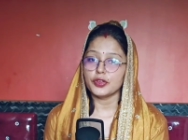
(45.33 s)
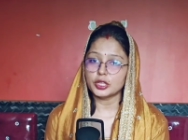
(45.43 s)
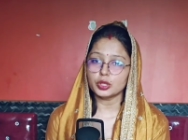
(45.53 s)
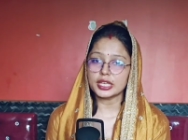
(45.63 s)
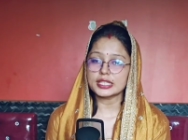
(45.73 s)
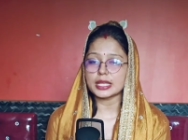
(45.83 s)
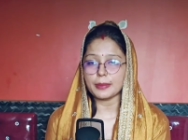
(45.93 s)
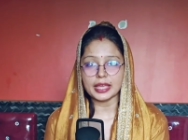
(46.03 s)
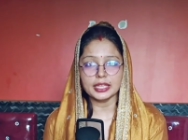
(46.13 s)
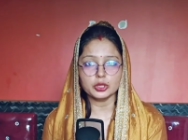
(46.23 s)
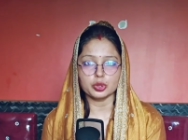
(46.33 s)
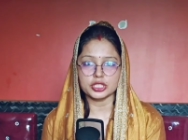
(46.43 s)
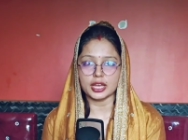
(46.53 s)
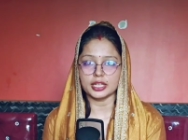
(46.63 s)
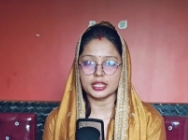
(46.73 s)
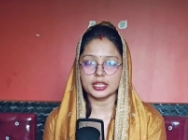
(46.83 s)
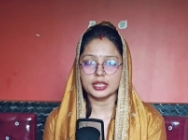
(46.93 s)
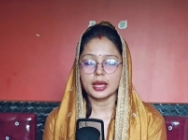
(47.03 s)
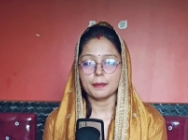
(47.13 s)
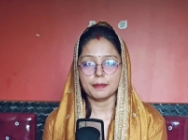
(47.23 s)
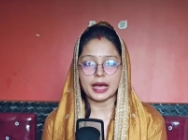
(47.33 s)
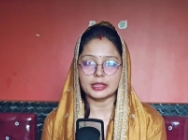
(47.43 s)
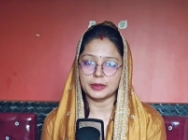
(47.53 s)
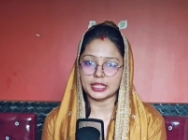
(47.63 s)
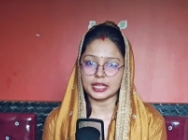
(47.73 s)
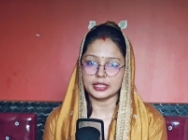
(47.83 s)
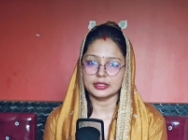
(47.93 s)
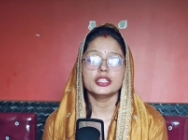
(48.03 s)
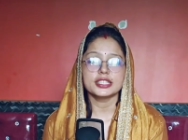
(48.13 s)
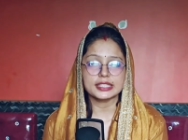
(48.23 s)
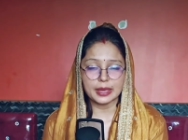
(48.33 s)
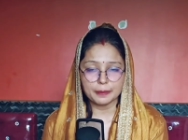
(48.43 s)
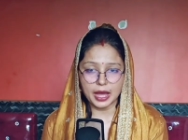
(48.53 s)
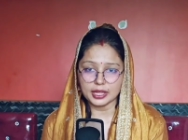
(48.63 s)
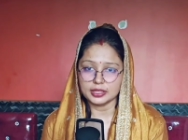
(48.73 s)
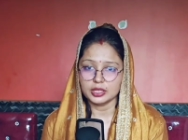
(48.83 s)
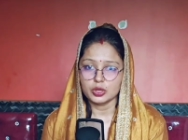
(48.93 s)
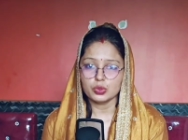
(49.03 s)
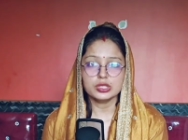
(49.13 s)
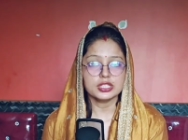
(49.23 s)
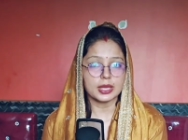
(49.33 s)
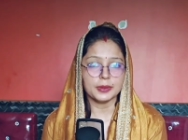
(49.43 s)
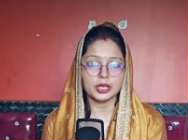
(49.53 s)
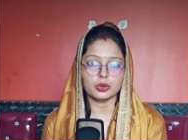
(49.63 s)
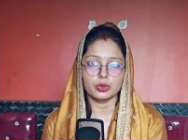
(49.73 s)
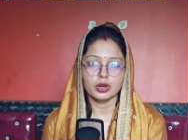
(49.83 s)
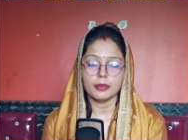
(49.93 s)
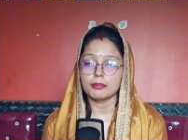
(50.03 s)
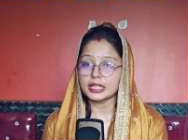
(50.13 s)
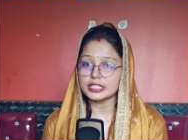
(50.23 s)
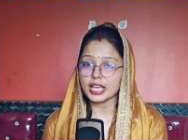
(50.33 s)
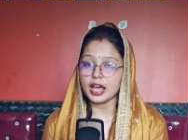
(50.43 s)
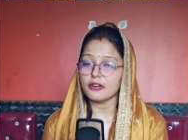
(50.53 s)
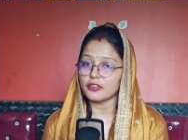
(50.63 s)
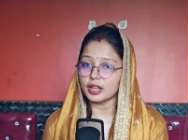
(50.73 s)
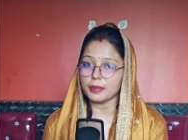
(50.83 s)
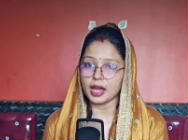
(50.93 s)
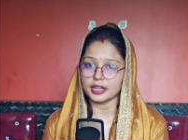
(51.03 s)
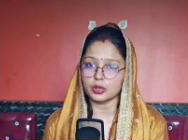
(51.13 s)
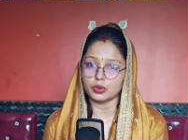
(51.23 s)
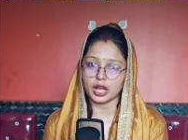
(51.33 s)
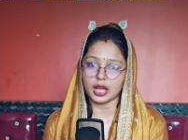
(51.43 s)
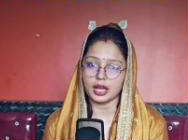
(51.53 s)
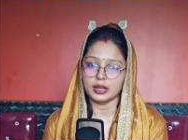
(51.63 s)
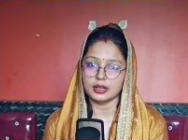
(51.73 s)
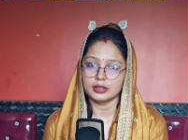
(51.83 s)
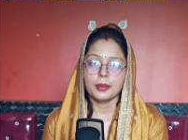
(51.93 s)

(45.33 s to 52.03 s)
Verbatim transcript: विदुर के समाहित हो जाने की बात बताई और जिसके बाद उन सभी को मन चाह वर मांगने को कहा